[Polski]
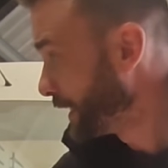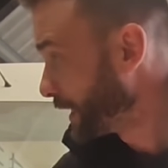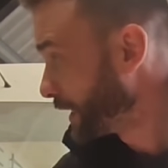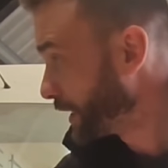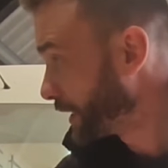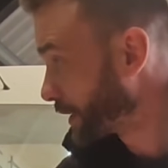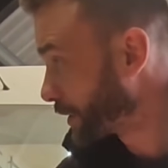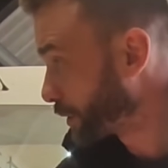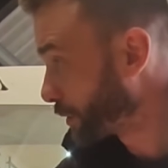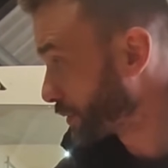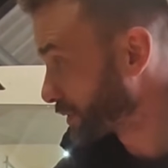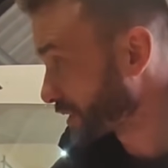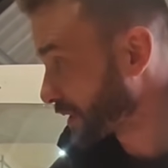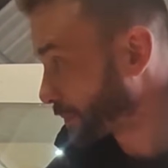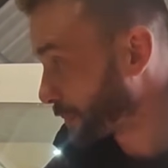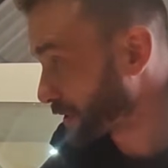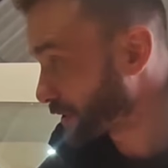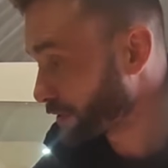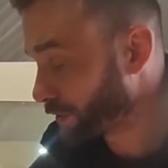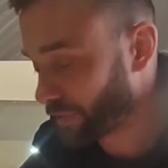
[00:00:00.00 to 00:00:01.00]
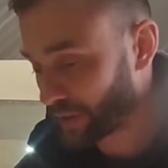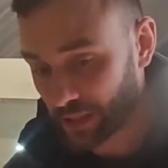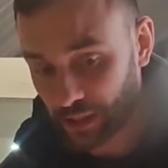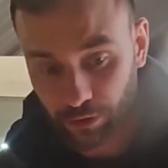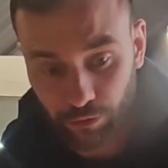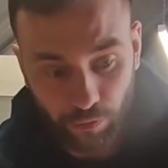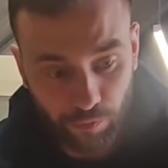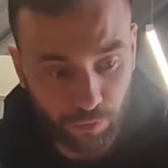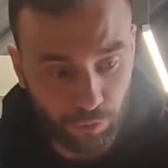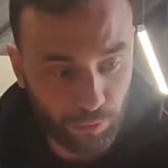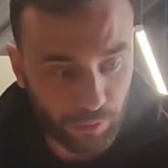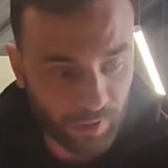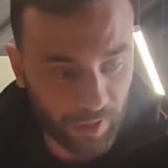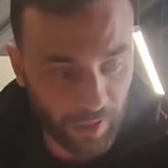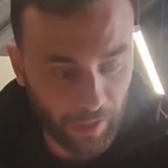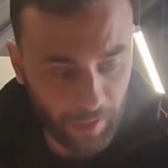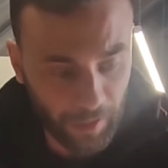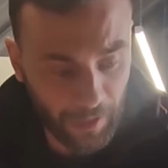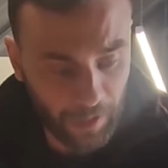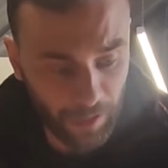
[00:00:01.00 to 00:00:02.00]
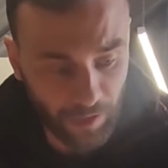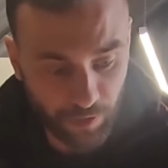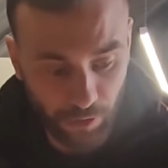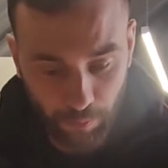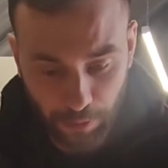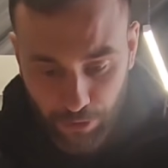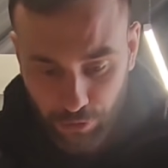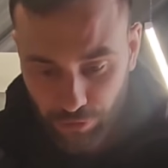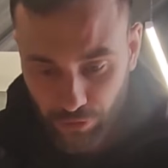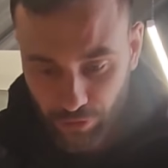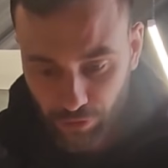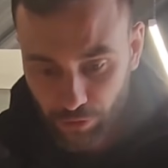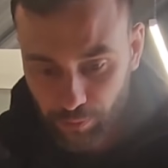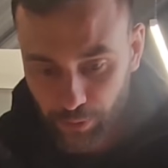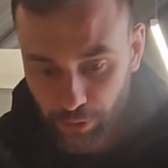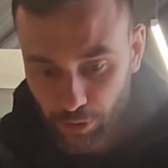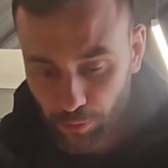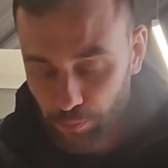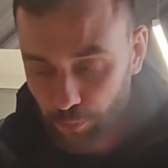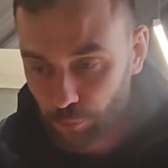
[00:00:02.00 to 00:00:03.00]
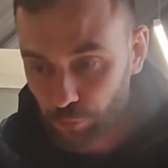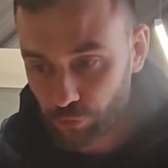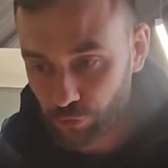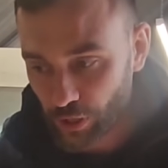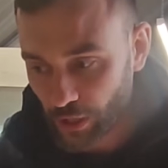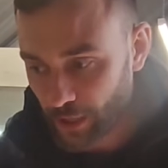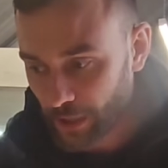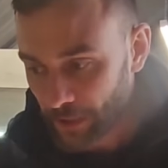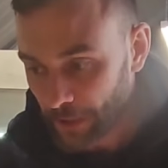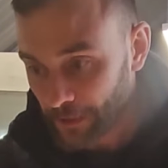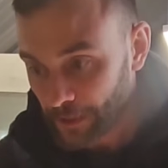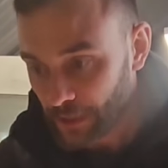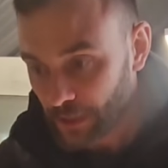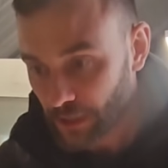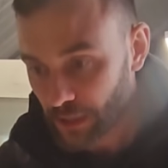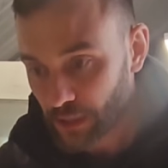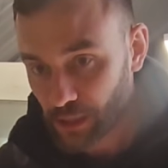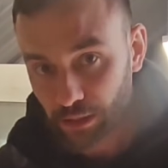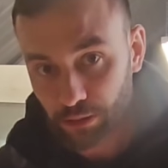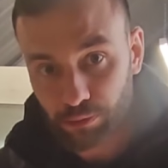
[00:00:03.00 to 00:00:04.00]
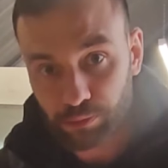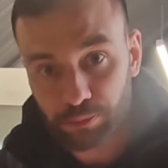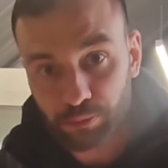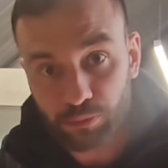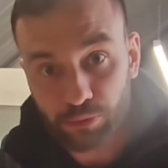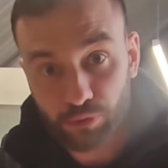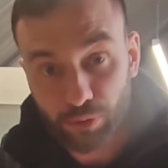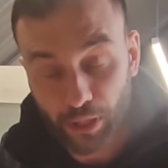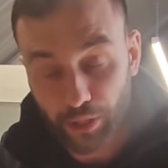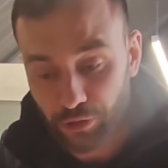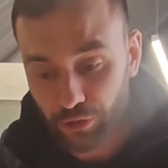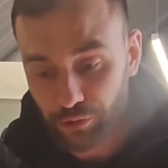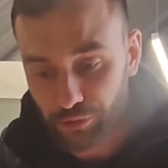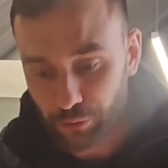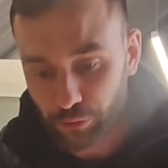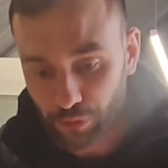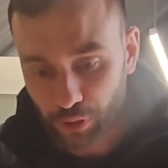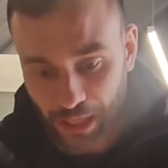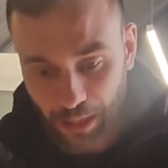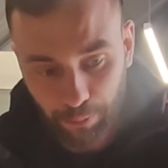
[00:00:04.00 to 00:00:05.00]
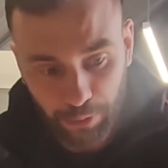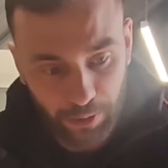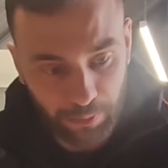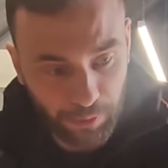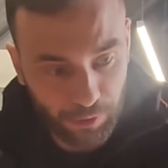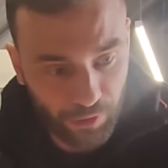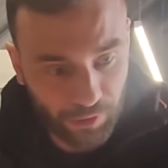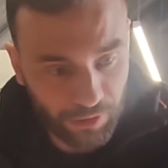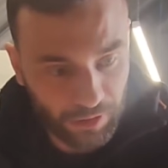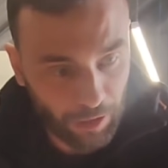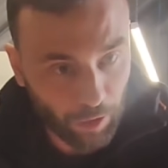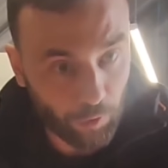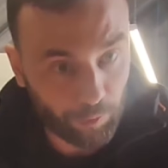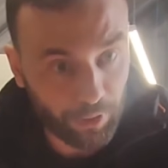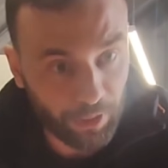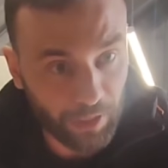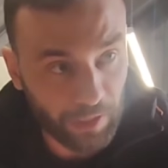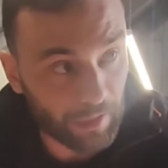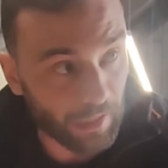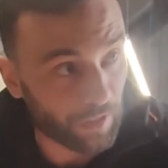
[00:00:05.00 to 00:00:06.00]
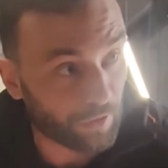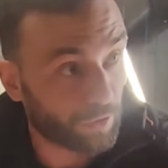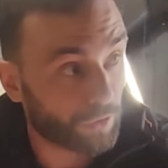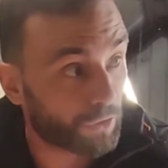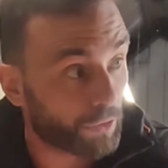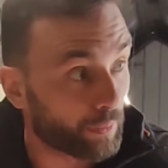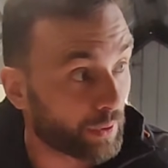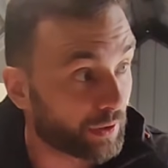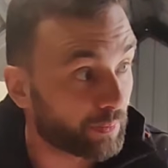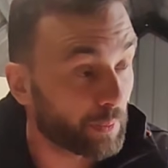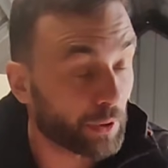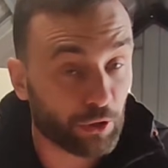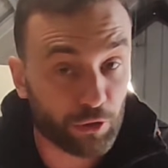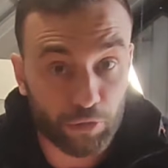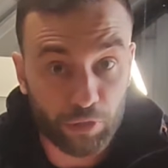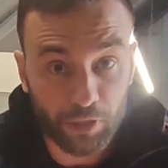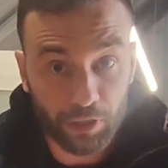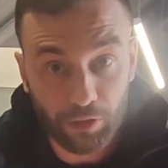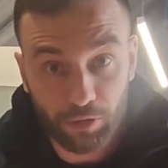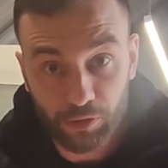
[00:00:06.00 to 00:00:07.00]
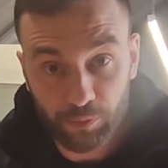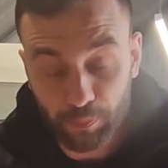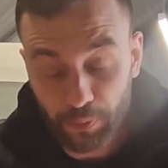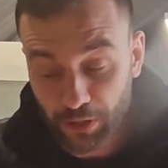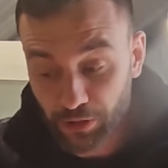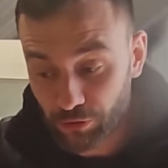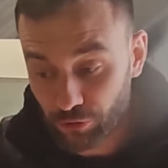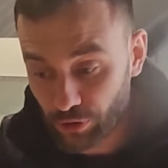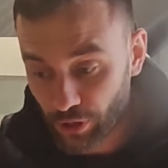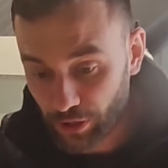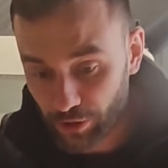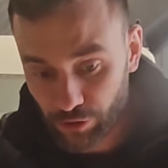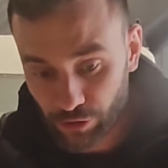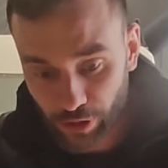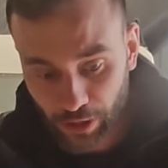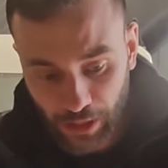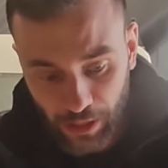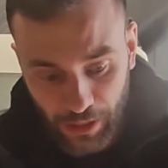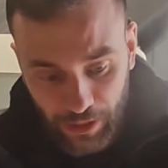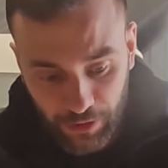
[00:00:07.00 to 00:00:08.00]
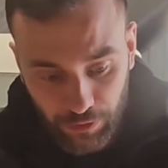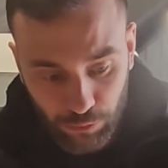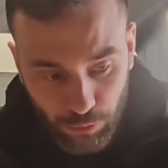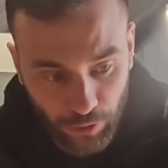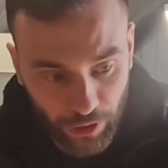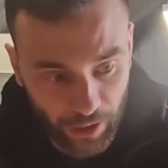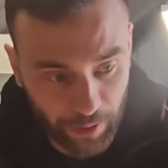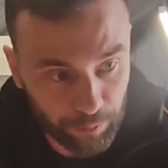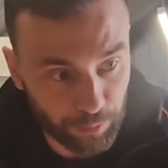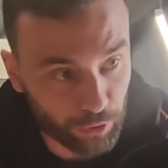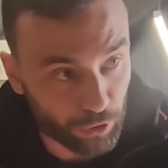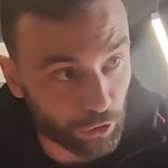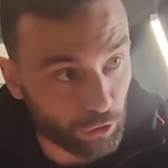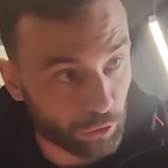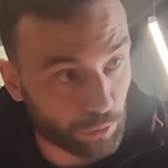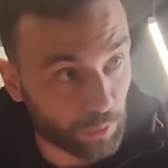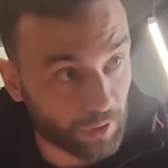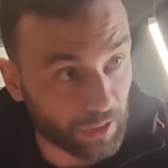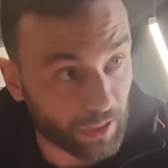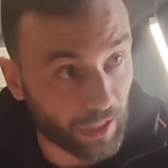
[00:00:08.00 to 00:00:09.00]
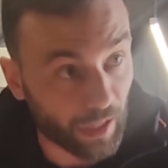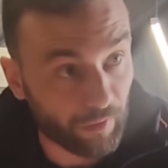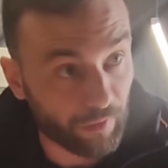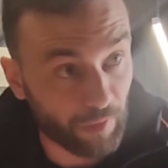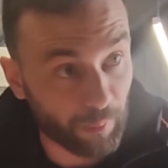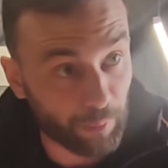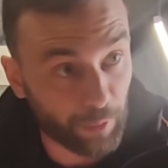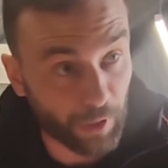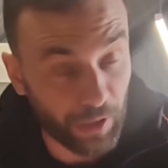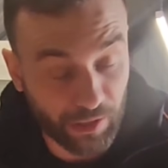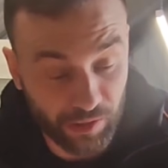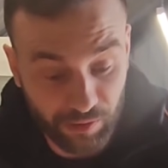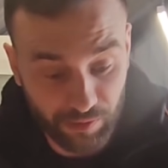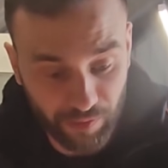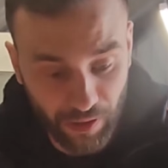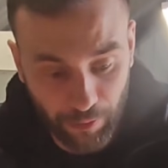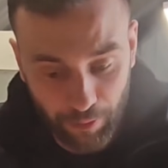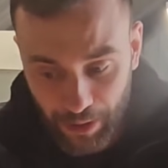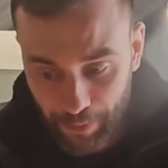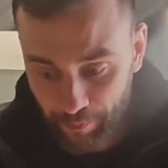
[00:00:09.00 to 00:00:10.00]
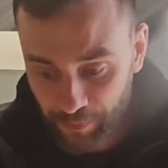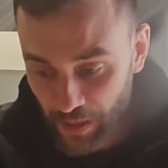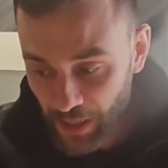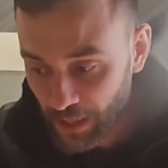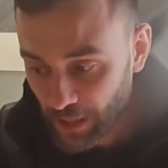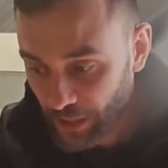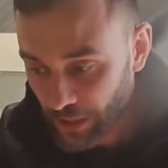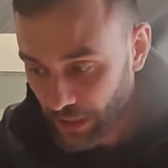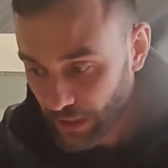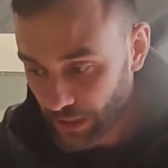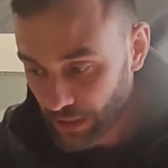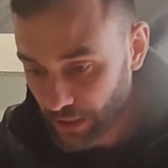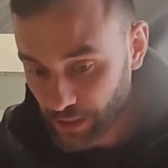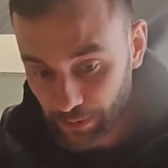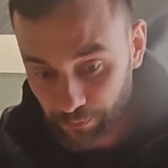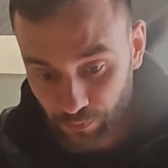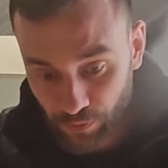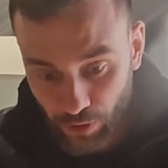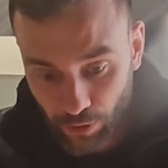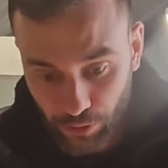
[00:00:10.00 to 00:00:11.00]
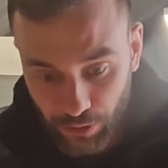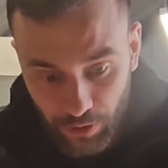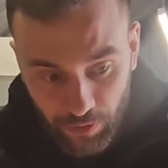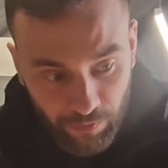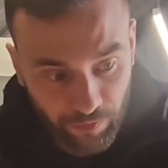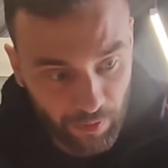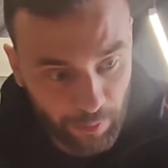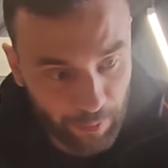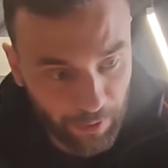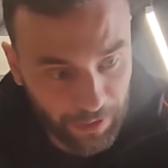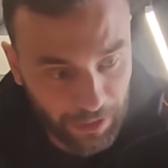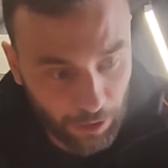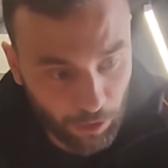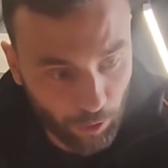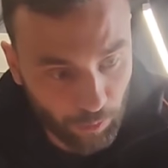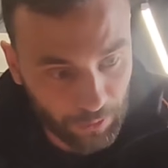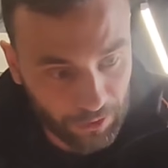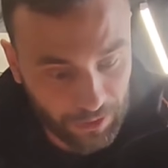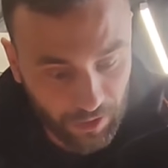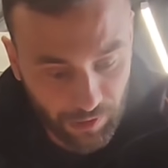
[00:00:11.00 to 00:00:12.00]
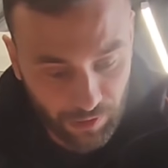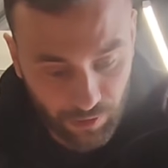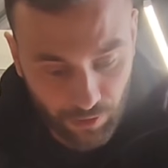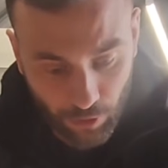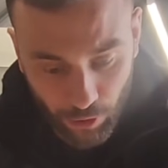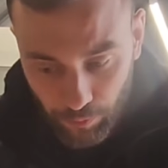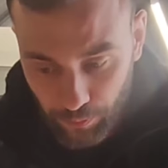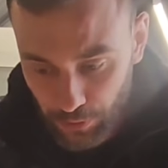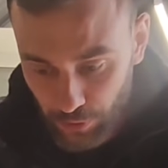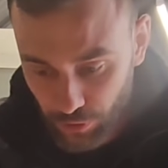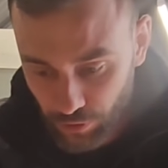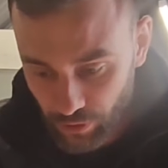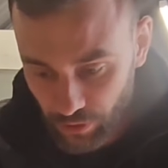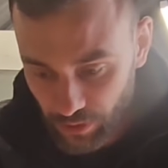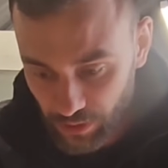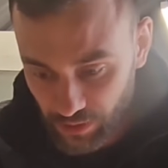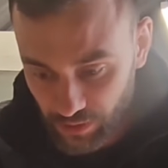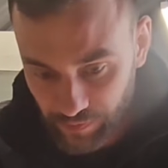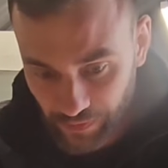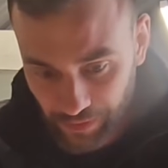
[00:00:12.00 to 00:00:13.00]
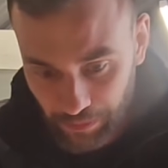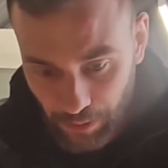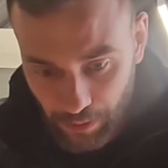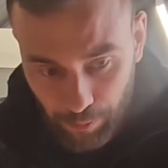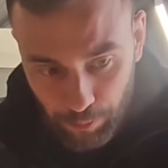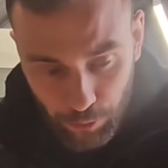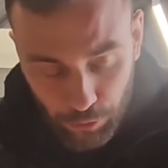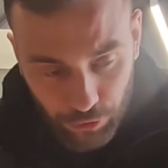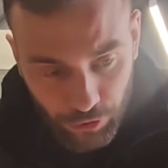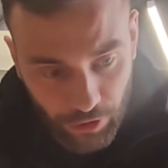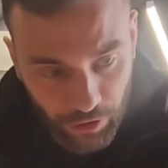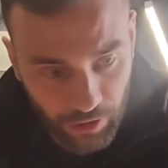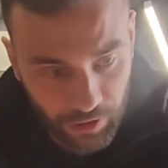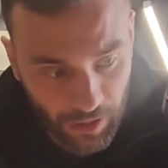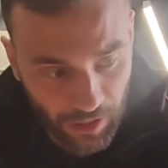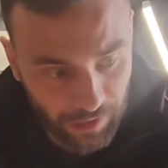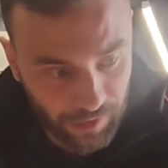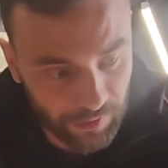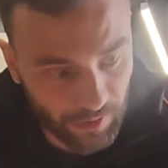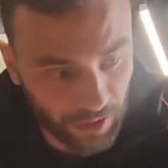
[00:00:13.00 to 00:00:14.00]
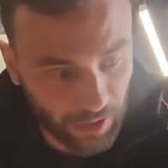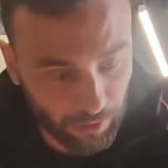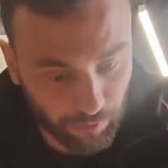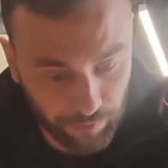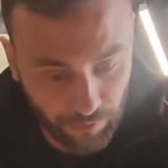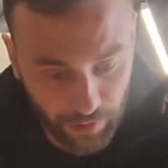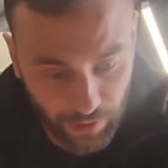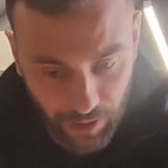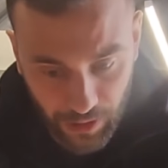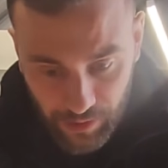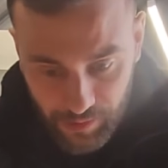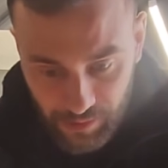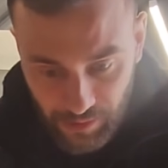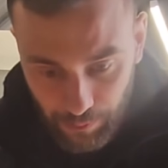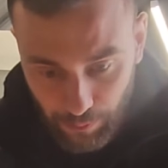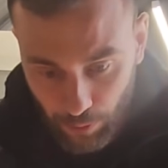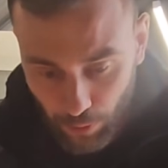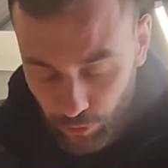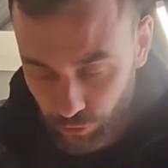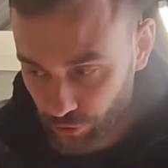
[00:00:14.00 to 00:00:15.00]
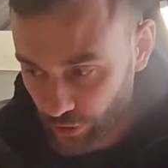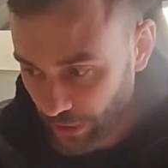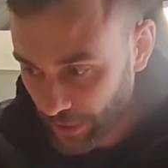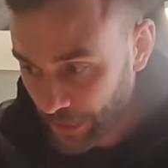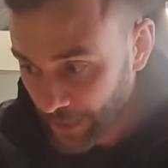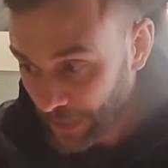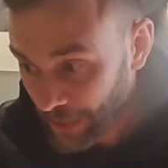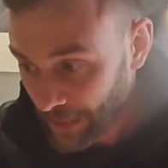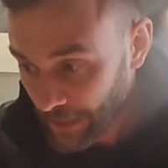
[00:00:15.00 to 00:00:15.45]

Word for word: e, koło zapasowe na to wrzucę. Zobaczycie sobie to później. E, słuchajcie, co do kabli, bo zostało mi kilka rzeczy. Bezpieczniki do split chargera, które przyszły, tak jak Wam pokazywałem. E, no i wypadałoby też zrobić zwykłe puszki, gniazdka w samochodzie.